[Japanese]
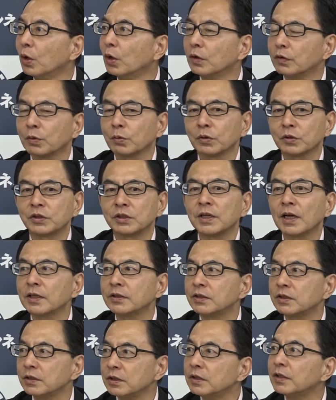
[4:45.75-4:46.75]
その
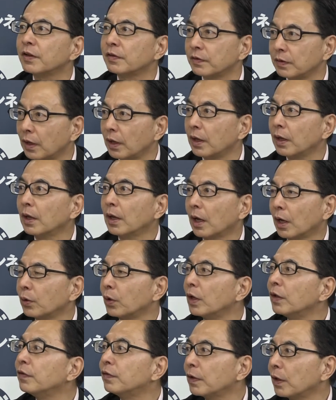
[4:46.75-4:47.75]
チラシにですねあの
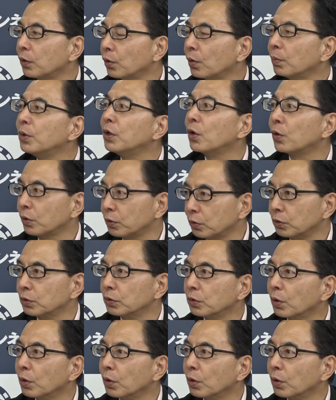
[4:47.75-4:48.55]
沿線の魅力